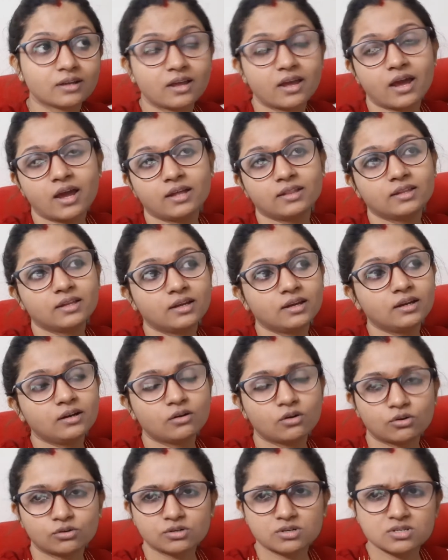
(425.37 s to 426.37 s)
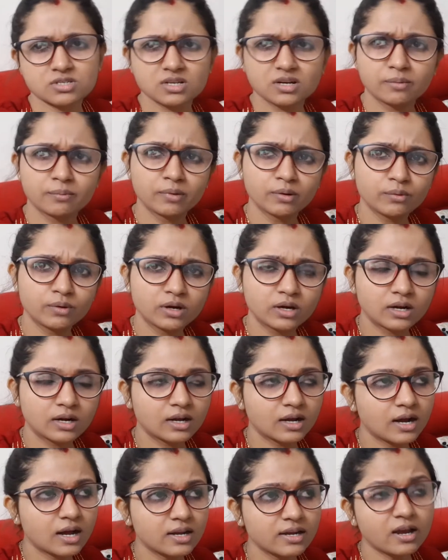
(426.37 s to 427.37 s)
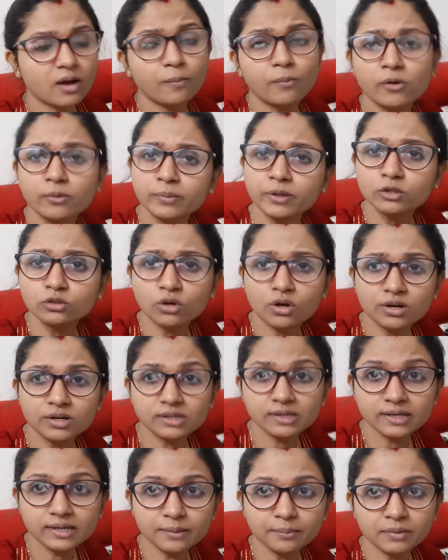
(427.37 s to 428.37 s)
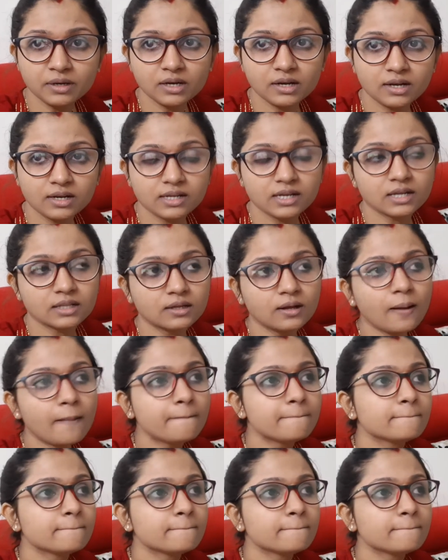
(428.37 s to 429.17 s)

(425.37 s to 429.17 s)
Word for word: गए थे डॉक्टर से नंबर वगैरह लगा लिया अपॉइंटमेंट तो ऑलरेडी हमने ले लिया था